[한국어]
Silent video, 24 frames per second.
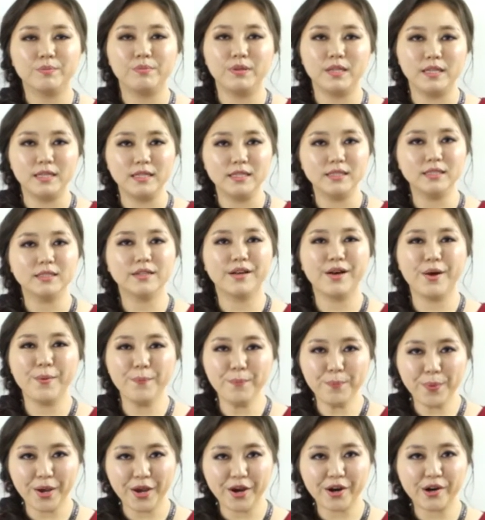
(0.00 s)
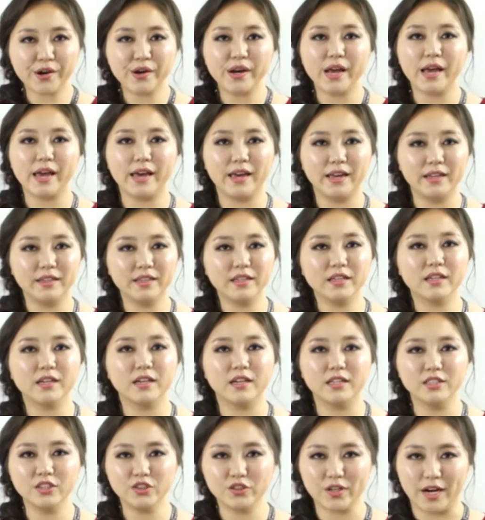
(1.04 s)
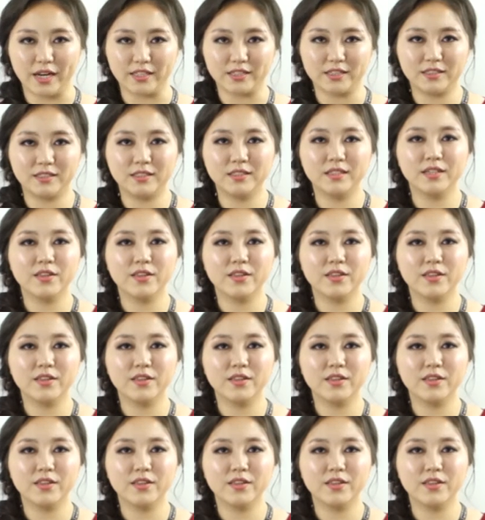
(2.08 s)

Please compare and contrast